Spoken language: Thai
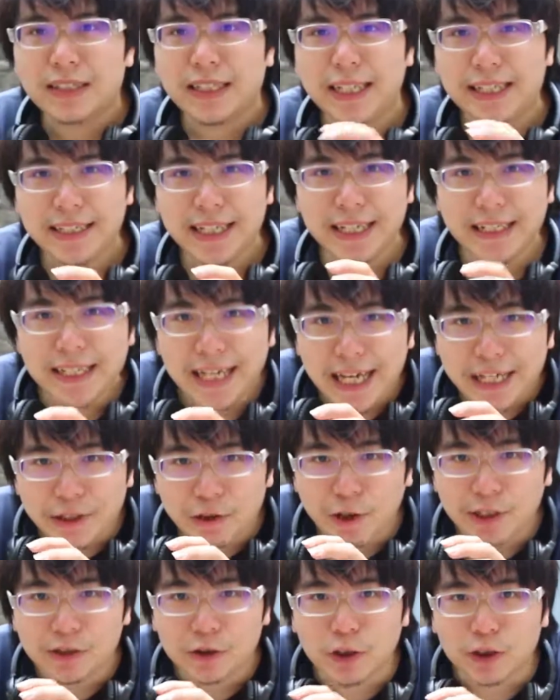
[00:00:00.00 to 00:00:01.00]
ทีนี้เนี่ย
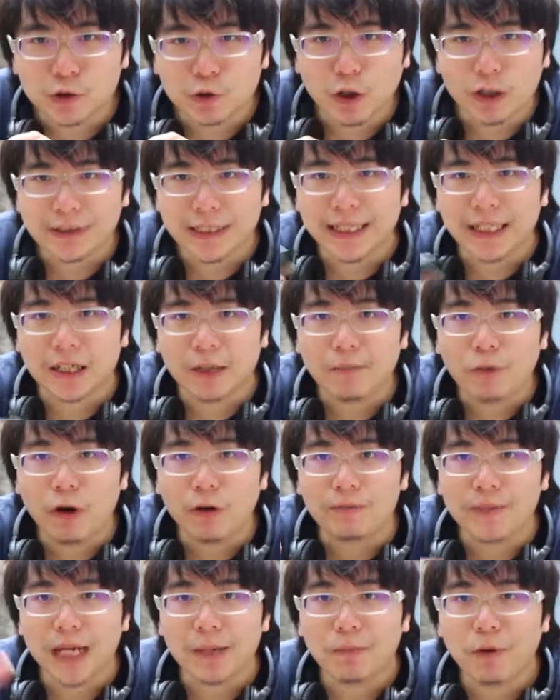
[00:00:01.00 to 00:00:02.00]
โดยส่วนตัวจริตกับผ
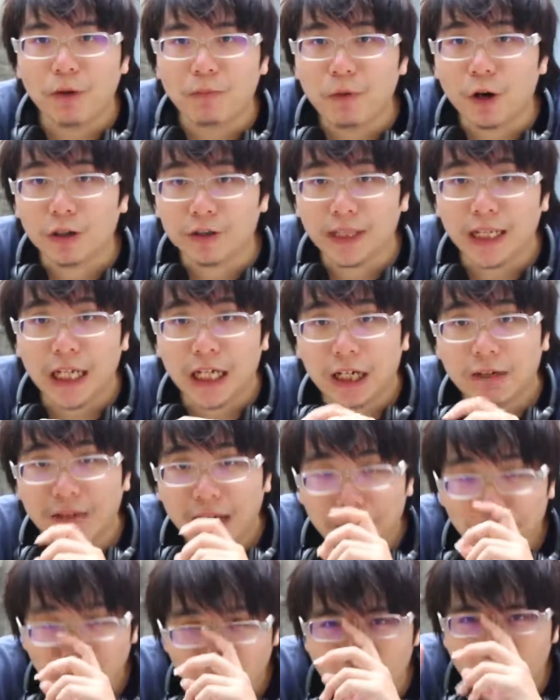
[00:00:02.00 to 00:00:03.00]
มเนี่ยผมบอกได้เลยครับ
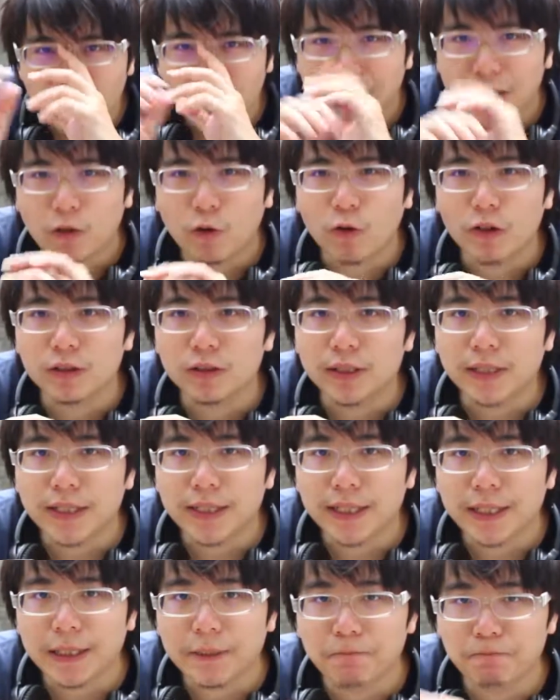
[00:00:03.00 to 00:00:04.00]
ว่าผมเป็นคน
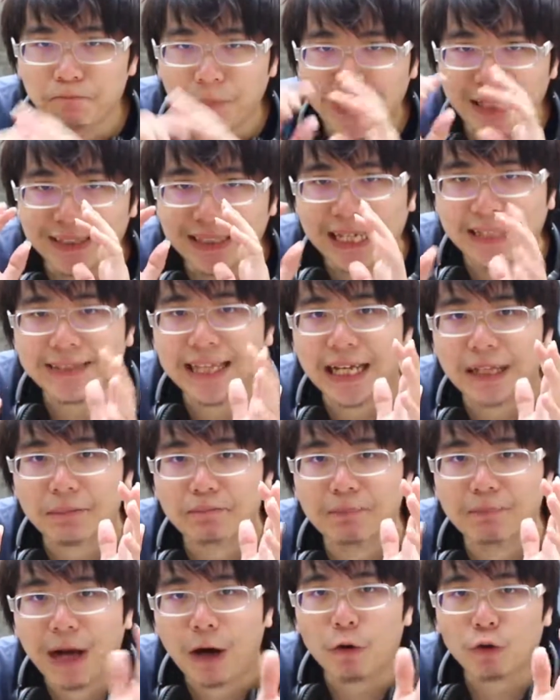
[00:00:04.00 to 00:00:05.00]
ที่ไม่ถนัด
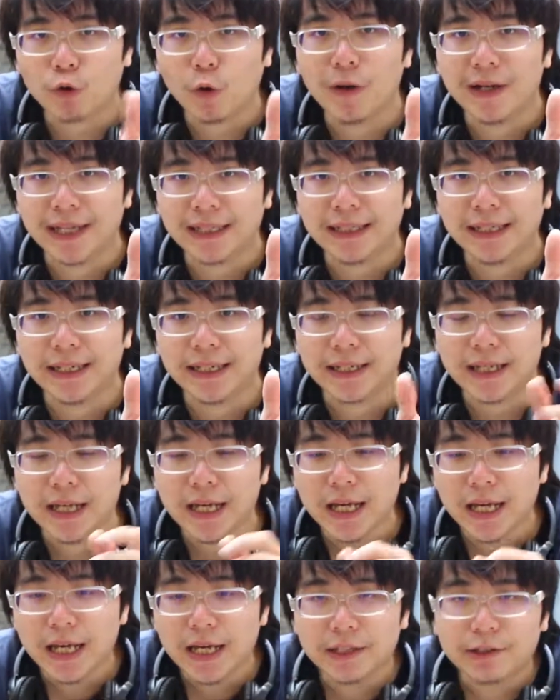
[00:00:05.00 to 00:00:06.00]
เมาส์ตัวเล็กเลย
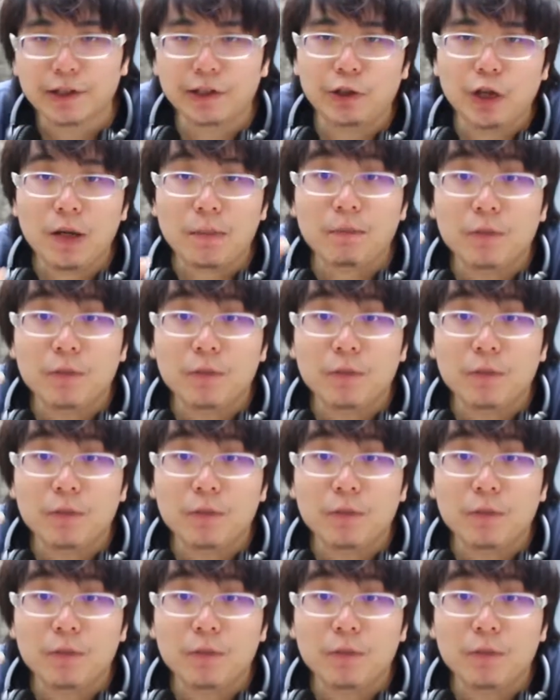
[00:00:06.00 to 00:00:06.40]
คือด้วย